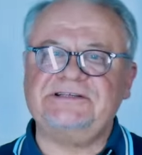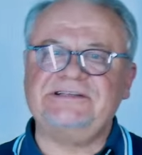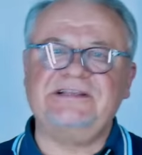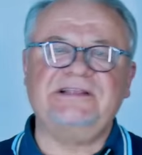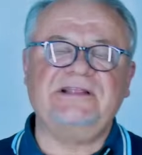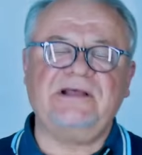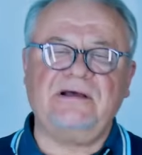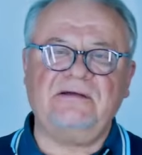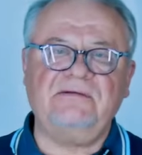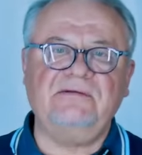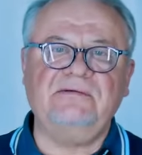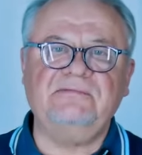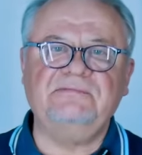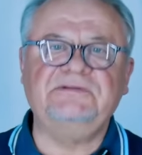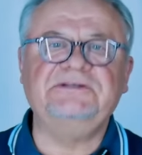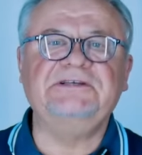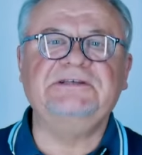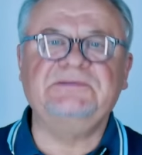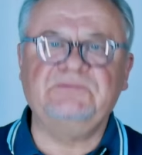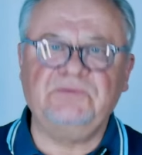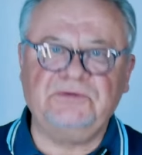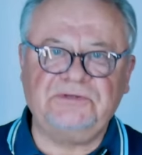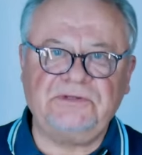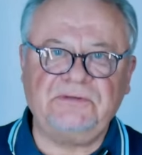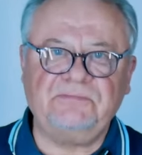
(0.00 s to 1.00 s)
останавливаемся и
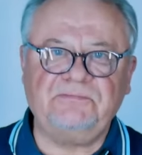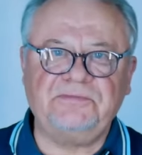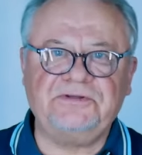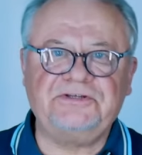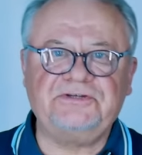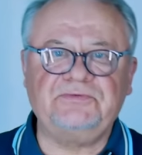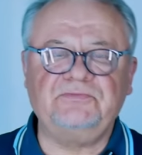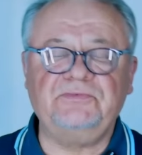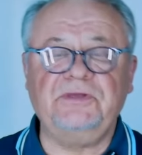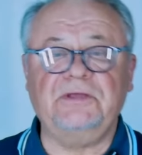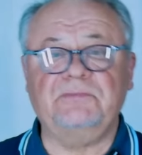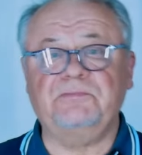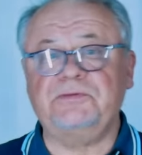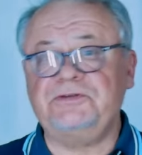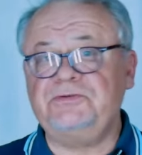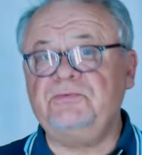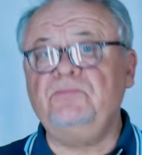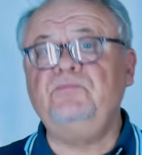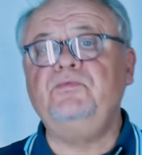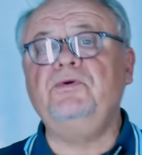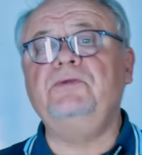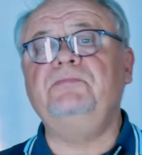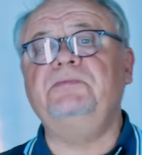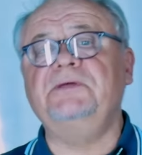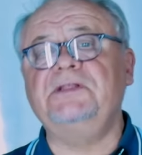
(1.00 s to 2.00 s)
смотрим, почему нет.
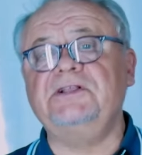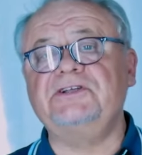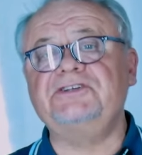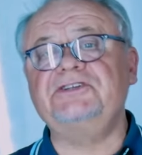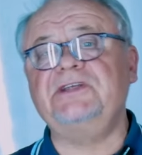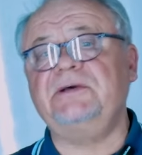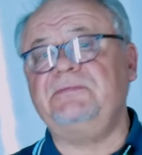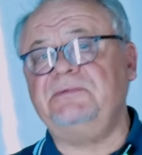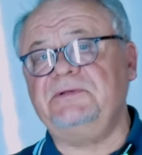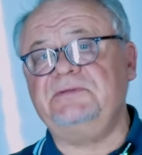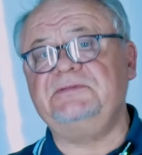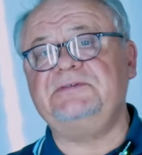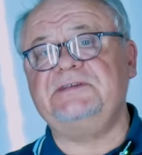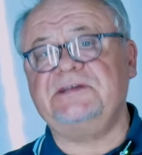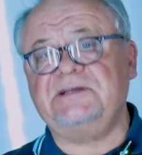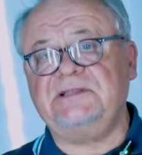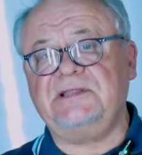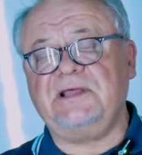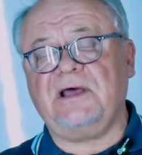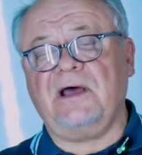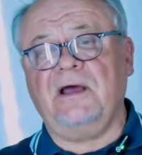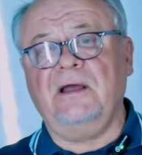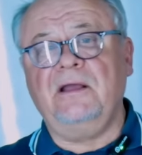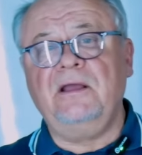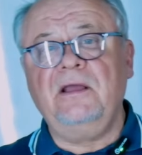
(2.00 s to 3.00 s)
Почему пульпа должна быть
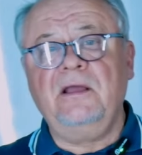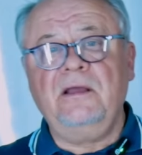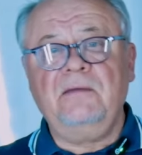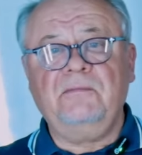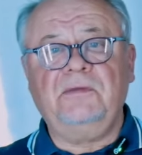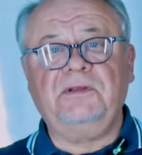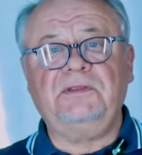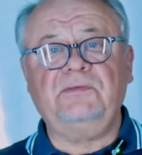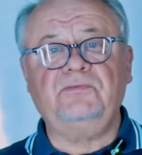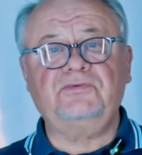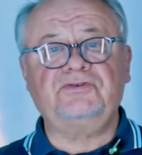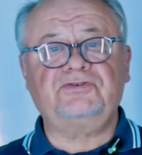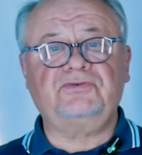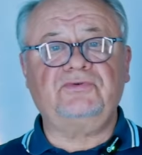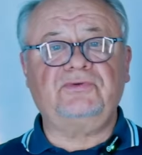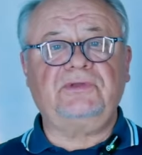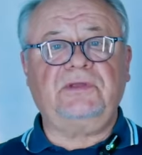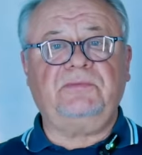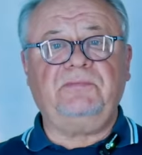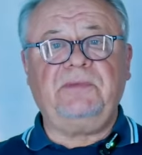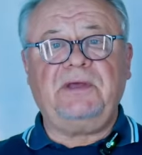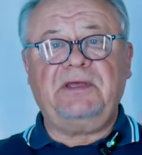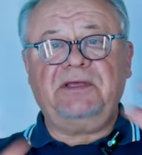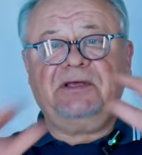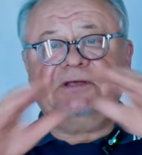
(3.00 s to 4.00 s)
всегда? Потому что у
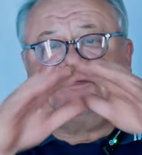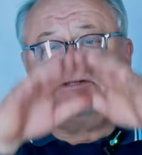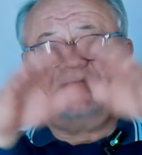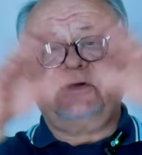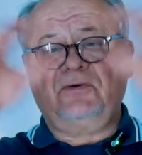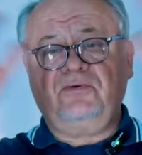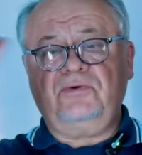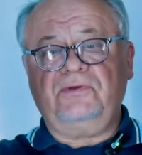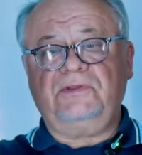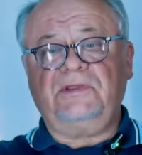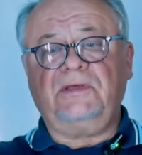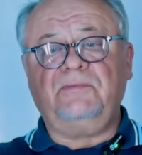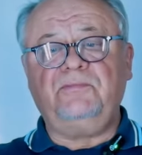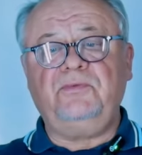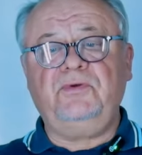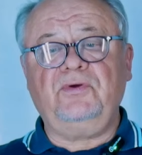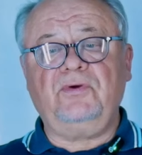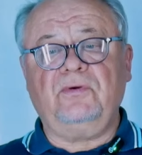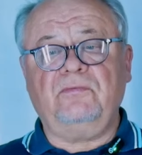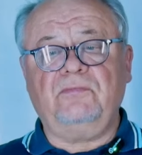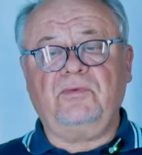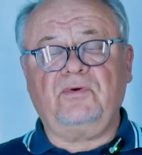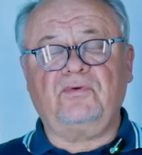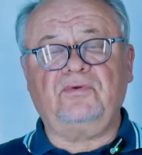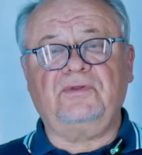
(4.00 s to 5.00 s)
тебя есть какой-то
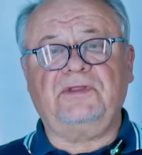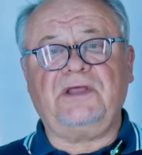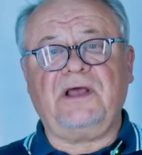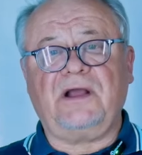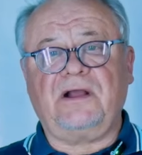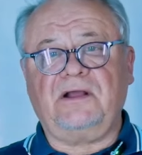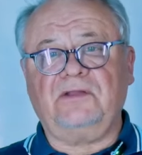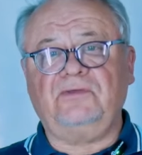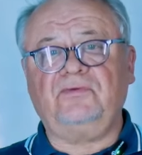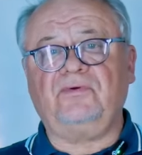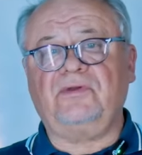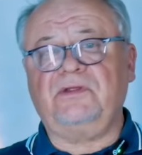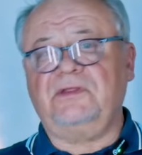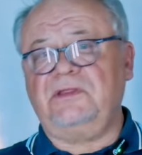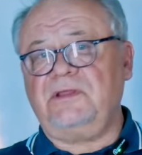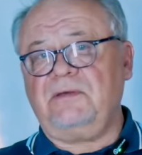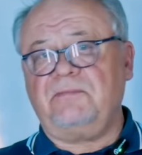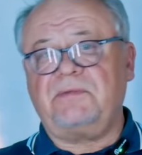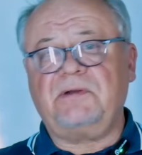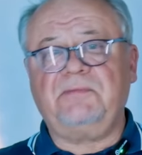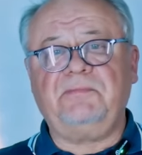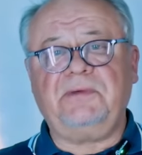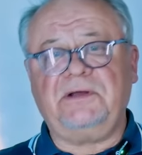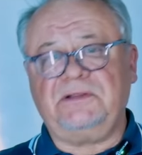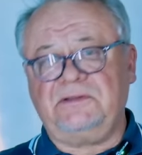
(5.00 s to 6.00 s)
объем грунта, который ты
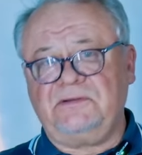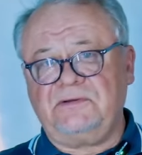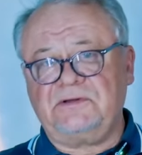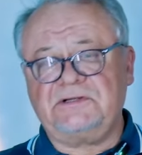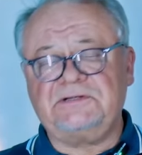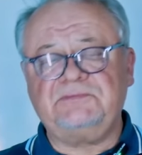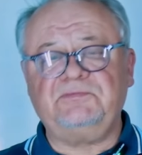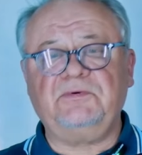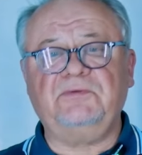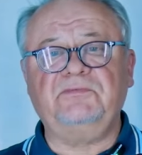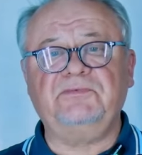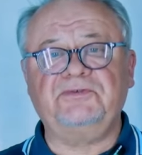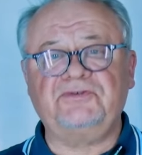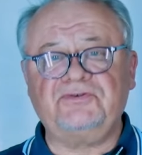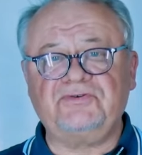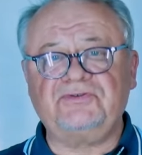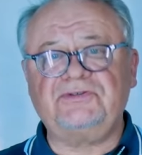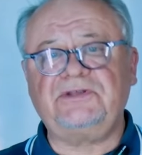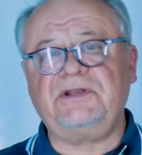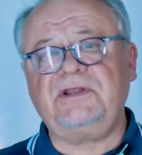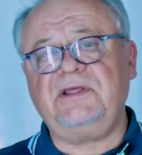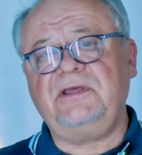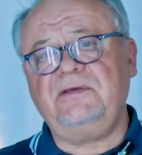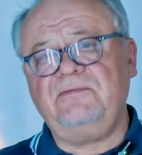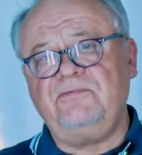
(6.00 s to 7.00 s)
обрабатываешь с помощью
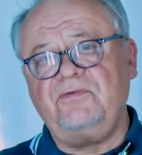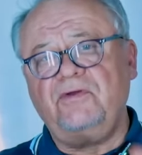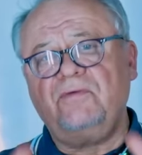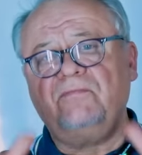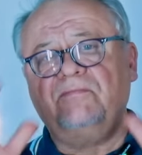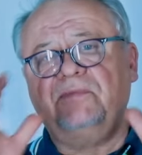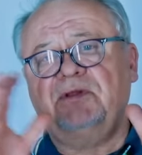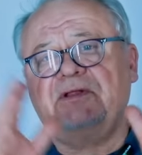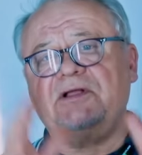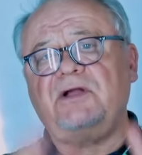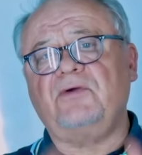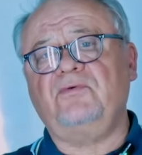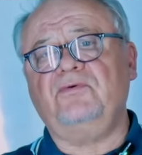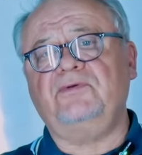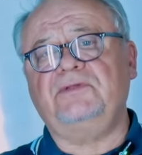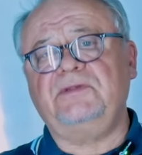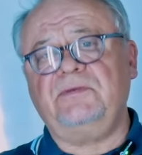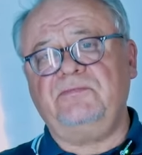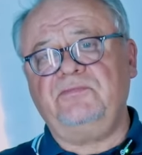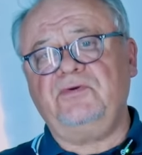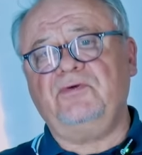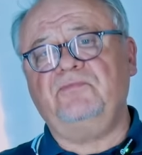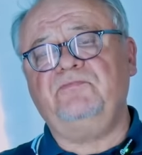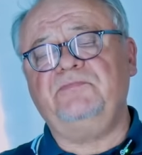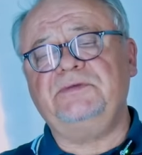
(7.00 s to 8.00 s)
строи, в нем был какой-то
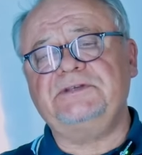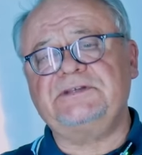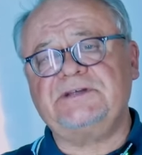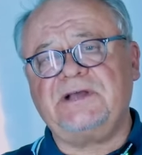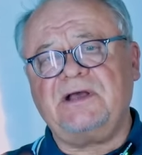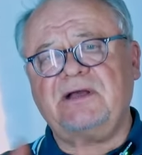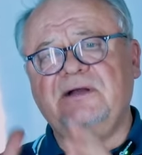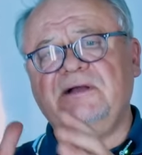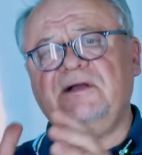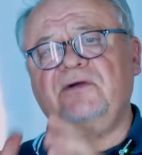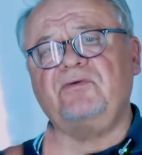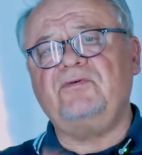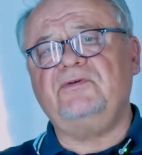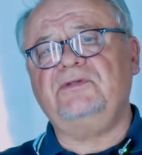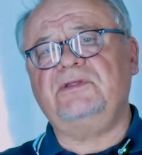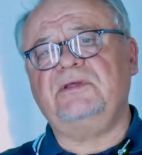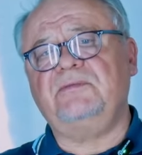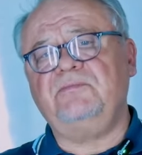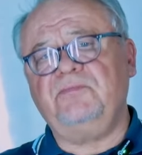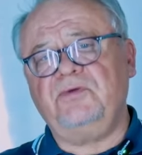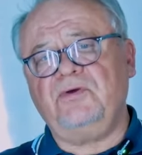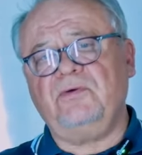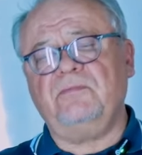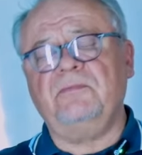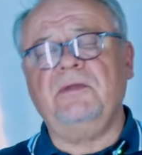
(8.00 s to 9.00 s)
объем песка, какой-то
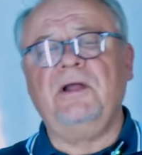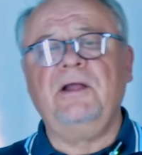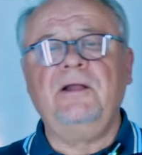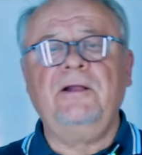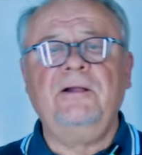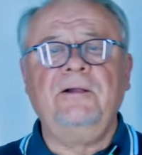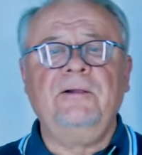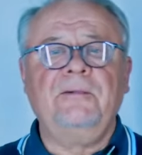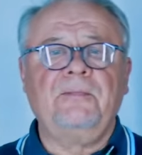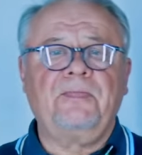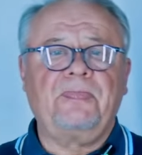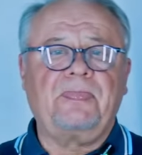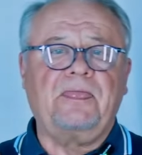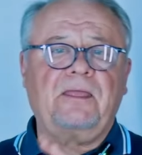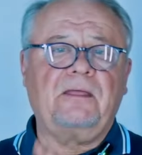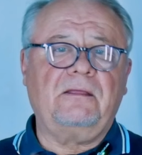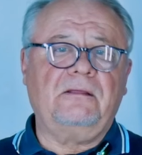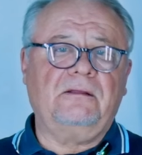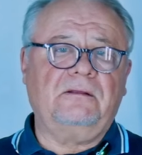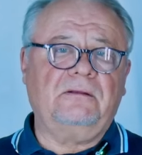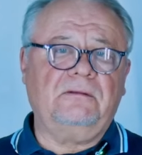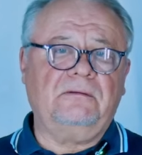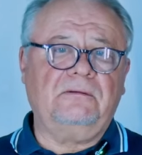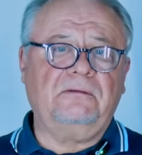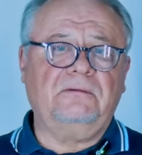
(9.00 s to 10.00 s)
объем
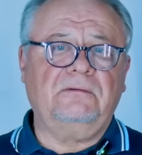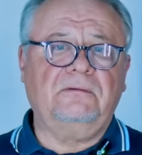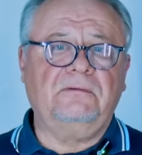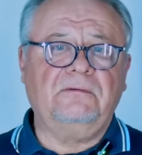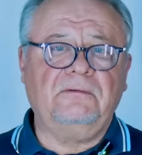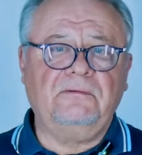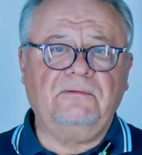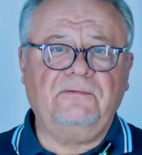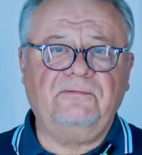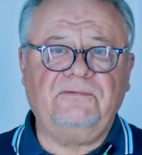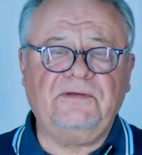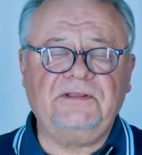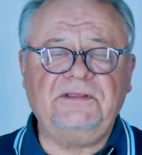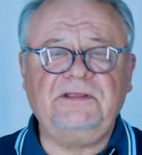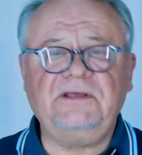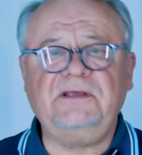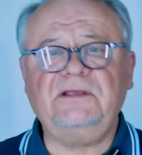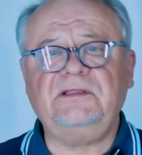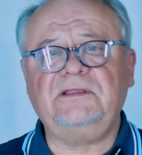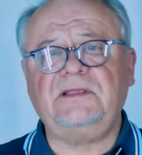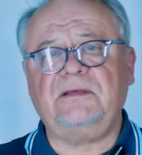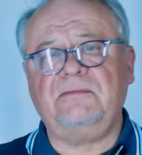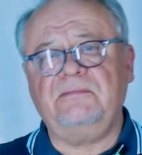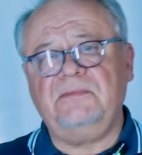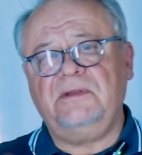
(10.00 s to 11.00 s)
э,
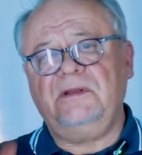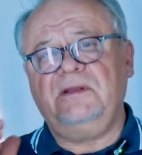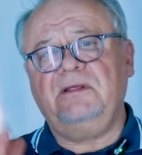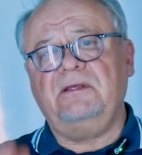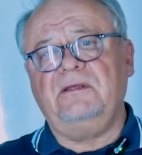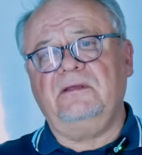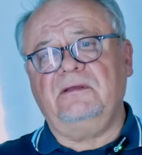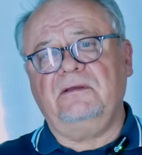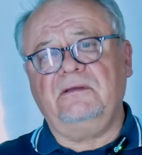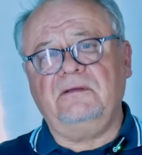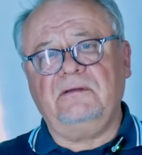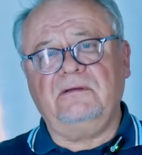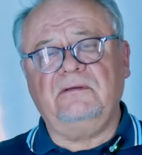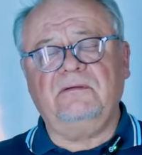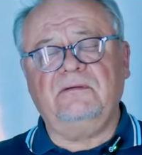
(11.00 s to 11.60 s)
воды там, или